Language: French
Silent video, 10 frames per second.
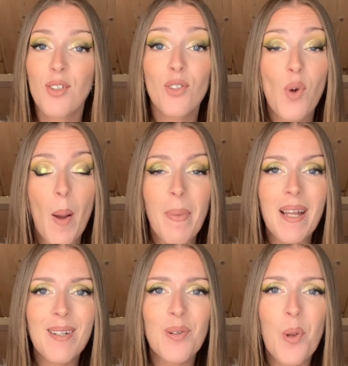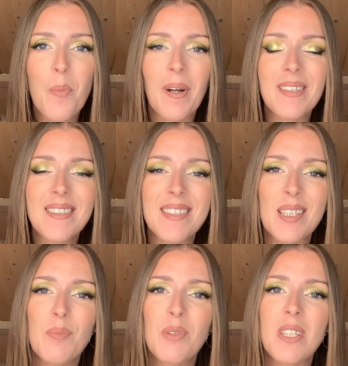Je vous rappelle le
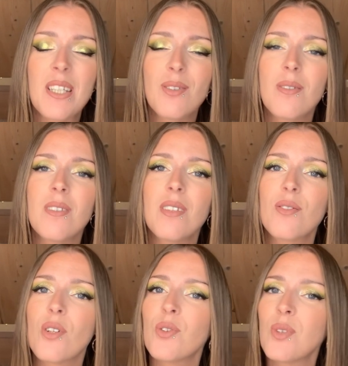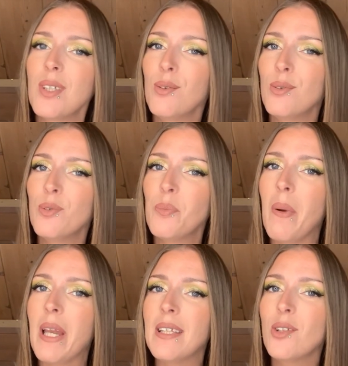principe, j'ai utilisé aujourd'hui une
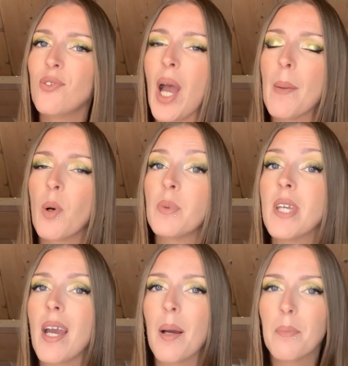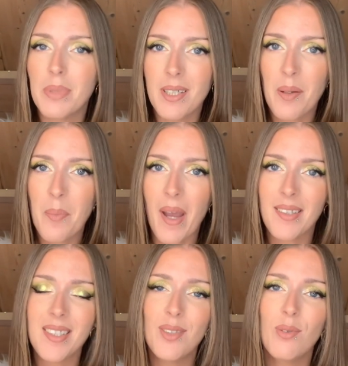palette de fard à paupières bien
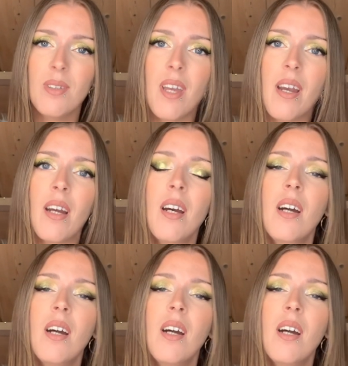particulière.